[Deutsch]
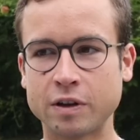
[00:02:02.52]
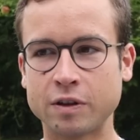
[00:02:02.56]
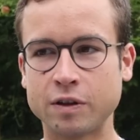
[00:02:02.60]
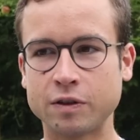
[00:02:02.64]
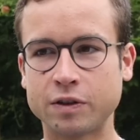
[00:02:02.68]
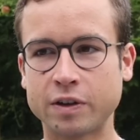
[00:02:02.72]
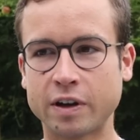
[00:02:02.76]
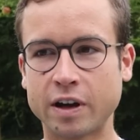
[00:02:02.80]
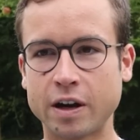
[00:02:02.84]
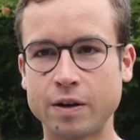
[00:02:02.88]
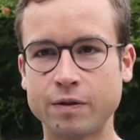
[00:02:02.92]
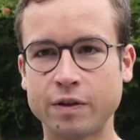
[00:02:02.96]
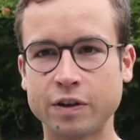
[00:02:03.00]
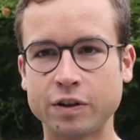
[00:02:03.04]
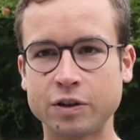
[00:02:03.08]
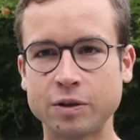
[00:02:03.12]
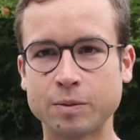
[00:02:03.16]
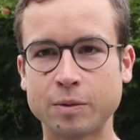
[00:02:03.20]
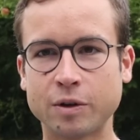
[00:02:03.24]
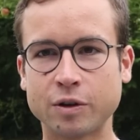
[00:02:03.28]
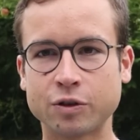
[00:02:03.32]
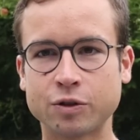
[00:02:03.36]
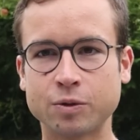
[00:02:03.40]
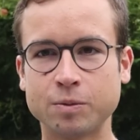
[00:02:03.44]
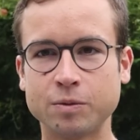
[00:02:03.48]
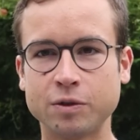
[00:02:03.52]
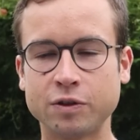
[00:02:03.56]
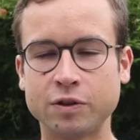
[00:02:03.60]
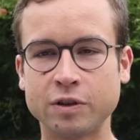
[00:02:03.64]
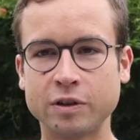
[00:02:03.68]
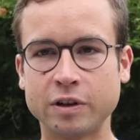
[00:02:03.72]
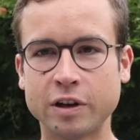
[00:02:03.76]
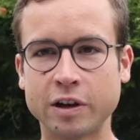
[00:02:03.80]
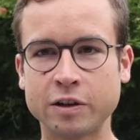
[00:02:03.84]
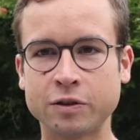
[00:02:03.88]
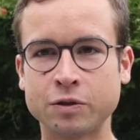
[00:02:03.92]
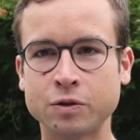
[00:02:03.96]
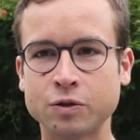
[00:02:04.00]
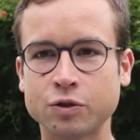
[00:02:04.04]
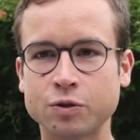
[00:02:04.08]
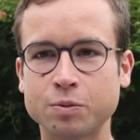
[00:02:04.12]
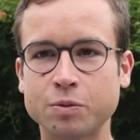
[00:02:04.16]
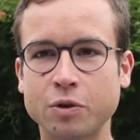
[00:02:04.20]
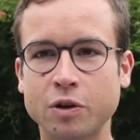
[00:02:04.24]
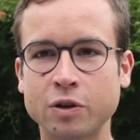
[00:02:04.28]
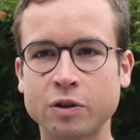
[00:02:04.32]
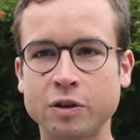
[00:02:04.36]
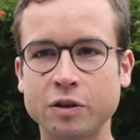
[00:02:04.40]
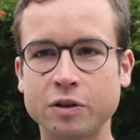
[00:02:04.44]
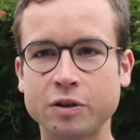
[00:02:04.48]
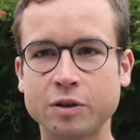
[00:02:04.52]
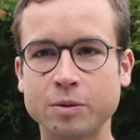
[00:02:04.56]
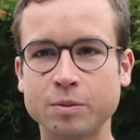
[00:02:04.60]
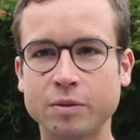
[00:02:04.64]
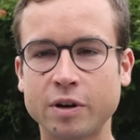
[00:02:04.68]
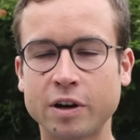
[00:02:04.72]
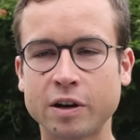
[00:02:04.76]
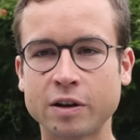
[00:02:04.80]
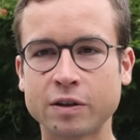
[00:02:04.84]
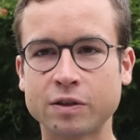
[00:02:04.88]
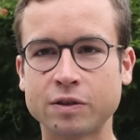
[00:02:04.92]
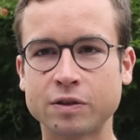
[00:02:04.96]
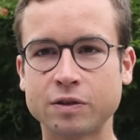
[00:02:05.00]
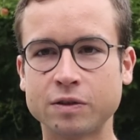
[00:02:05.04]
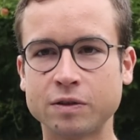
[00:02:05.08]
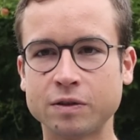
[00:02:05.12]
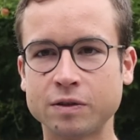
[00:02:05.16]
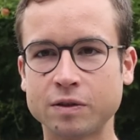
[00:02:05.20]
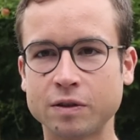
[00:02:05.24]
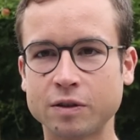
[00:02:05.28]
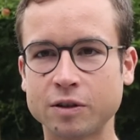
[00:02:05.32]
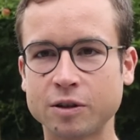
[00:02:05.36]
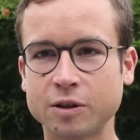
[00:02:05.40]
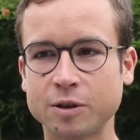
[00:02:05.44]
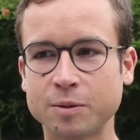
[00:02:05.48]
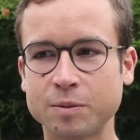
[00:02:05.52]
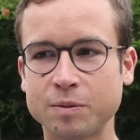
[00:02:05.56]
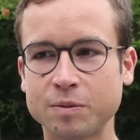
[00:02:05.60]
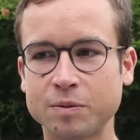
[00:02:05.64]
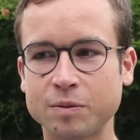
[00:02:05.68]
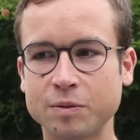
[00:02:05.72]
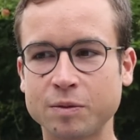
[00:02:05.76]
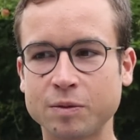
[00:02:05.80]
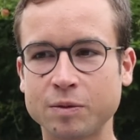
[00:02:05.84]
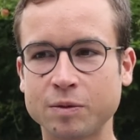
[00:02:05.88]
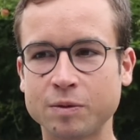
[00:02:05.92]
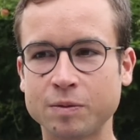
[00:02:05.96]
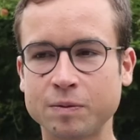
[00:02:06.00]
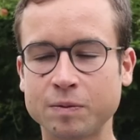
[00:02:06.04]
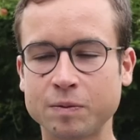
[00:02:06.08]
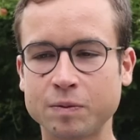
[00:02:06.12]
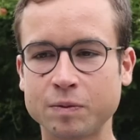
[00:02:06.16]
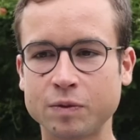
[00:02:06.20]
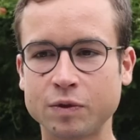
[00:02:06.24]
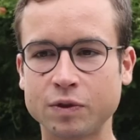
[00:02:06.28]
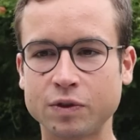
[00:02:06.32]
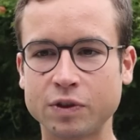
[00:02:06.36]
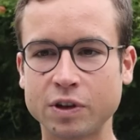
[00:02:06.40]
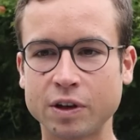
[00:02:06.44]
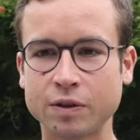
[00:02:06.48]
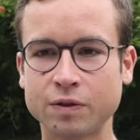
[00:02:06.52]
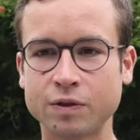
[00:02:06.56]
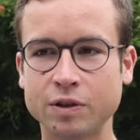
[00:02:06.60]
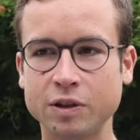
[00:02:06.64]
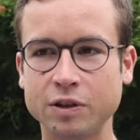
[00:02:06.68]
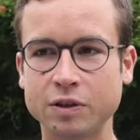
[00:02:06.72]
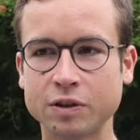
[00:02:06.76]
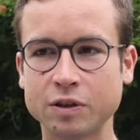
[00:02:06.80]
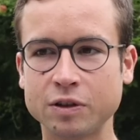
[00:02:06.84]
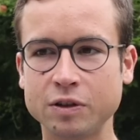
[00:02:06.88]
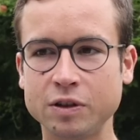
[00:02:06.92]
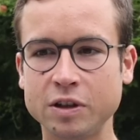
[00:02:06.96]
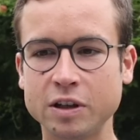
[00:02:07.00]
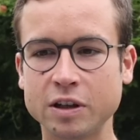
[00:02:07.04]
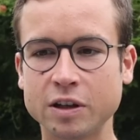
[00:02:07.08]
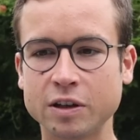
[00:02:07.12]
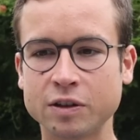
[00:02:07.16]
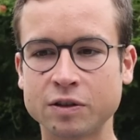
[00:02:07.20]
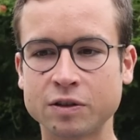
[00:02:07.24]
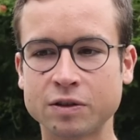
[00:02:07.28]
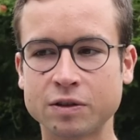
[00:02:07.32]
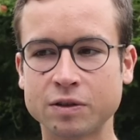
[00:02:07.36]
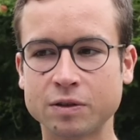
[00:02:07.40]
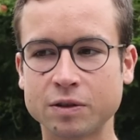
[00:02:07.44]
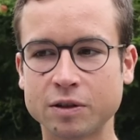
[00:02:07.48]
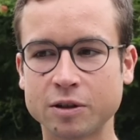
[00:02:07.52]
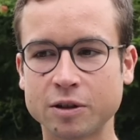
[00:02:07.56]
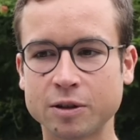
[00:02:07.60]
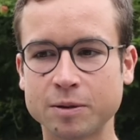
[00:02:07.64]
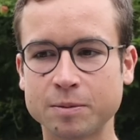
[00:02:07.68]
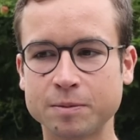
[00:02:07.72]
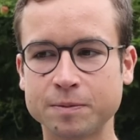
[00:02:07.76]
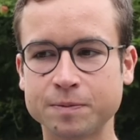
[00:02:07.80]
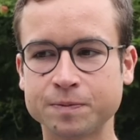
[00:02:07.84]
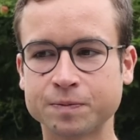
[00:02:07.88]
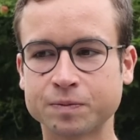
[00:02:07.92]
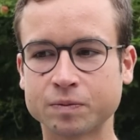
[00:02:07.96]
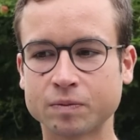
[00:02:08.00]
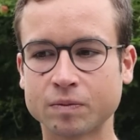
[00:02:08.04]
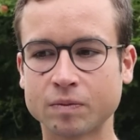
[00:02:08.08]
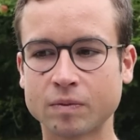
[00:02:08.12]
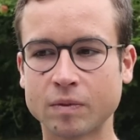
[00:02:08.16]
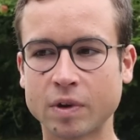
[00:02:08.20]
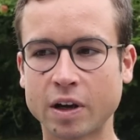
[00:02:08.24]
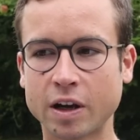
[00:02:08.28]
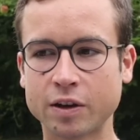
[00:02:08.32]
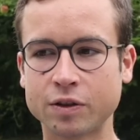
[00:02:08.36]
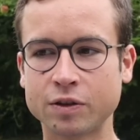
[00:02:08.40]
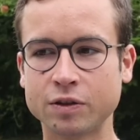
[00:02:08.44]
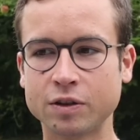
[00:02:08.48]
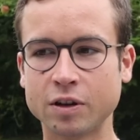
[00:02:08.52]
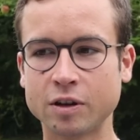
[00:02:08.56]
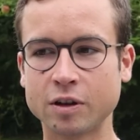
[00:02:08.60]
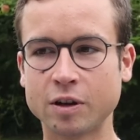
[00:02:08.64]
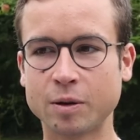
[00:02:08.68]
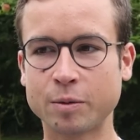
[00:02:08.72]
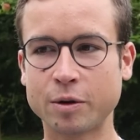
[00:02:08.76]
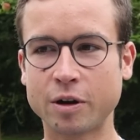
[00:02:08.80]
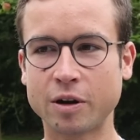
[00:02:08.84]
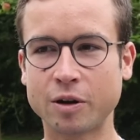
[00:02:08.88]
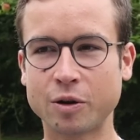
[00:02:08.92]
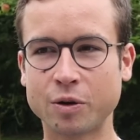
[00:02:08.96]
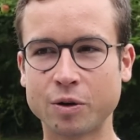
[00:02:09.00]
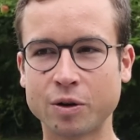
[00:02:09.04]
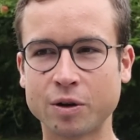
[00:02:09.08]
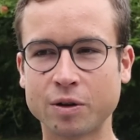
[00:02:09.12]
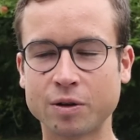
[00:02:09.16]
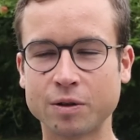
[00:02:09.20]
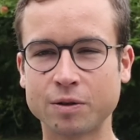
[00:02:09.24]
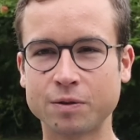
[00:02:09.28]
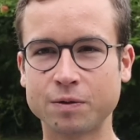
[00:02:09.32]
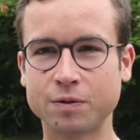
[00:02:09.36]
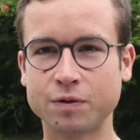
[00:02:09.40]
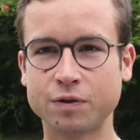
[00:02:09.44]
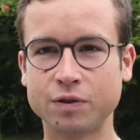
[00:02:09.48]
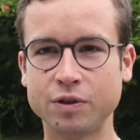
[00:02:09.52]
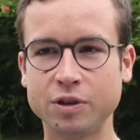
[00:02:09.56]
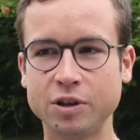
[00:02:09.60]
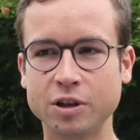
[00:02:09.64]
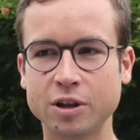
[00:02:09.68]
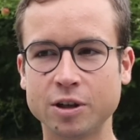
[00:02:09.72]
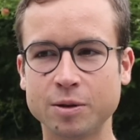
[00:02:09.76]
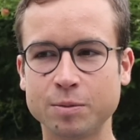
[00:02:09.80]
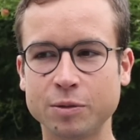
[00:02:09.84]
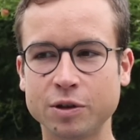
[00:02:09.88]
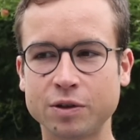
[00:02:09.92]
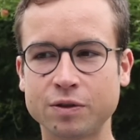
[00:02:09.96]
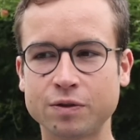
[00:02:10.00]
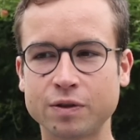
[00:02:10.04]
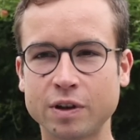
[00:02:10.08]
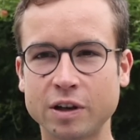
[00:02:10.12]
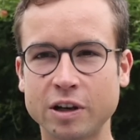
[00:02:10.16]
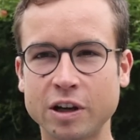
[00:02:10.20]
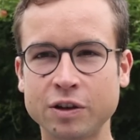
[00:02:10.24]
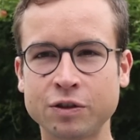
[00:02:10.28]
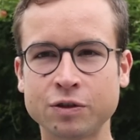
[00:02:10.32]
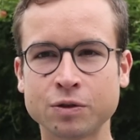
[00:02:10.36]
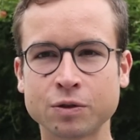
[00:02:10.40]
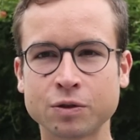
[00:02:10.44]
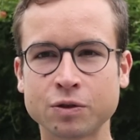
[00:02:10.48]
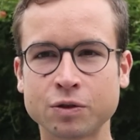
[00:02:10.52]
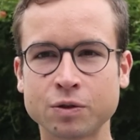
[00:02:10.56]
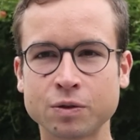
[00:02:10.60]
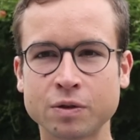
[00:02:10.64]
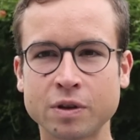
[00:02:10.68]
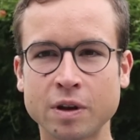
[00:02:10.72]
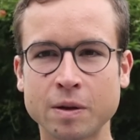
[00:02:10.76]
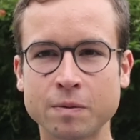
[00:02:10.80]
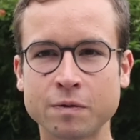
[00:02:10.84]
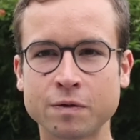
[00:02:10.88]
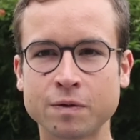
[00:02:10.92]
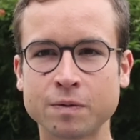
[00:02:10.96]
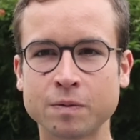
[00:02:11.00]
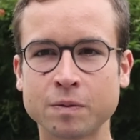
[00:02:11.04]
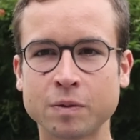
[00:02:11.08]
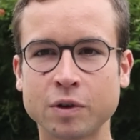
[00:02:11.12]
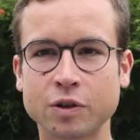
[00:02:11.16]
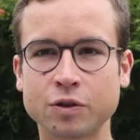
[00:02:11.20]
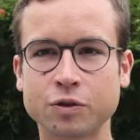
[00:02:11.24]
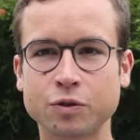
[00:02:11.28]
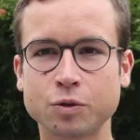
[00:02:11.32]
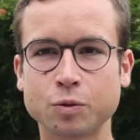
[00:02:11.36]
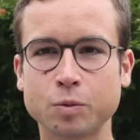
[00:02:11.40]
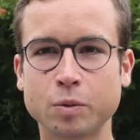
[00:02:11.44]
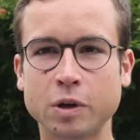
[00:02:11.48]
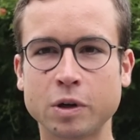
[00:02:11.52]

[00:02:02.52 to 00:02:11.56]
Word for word: dann teilweise eben auch so ein bisschen leistungssportlich gemacht ähm, sehr viel trainiert, ähm, hatte dann aber auch viel mit Verletzungen zu kämpfen, also